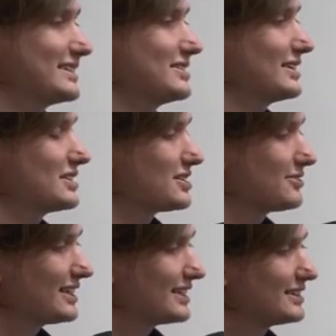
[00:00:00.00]
zaczyna się
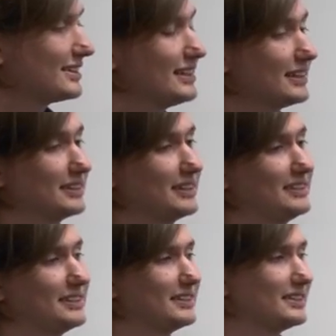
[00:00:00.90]
wtedy,
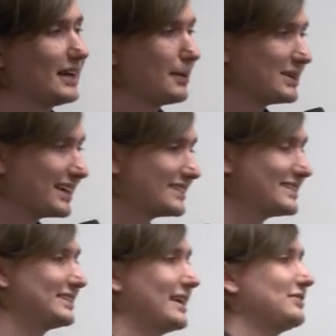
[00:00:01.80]
kiedy
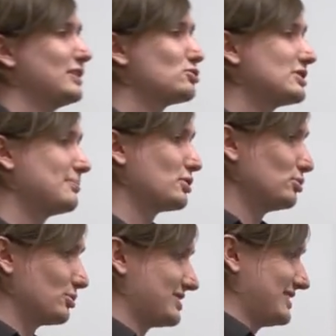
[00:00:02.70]
aplikacja trafia już na
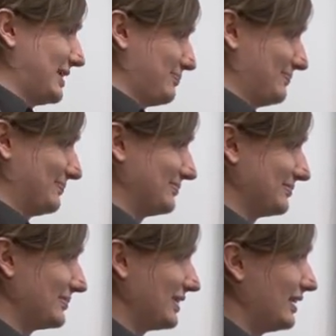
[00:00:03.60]
produkcję.
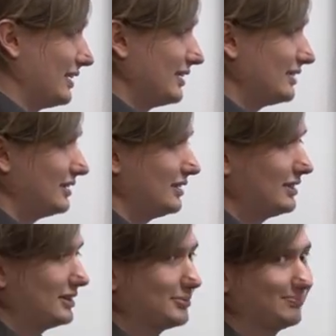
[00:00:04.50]

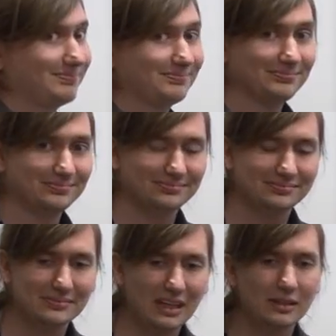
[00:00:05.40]
I
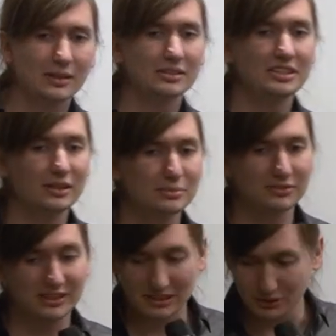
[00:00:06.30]
dzieją
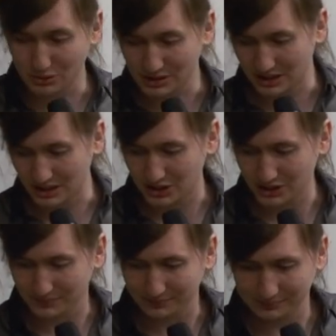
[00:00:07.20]
się wtedy różne rzeczy.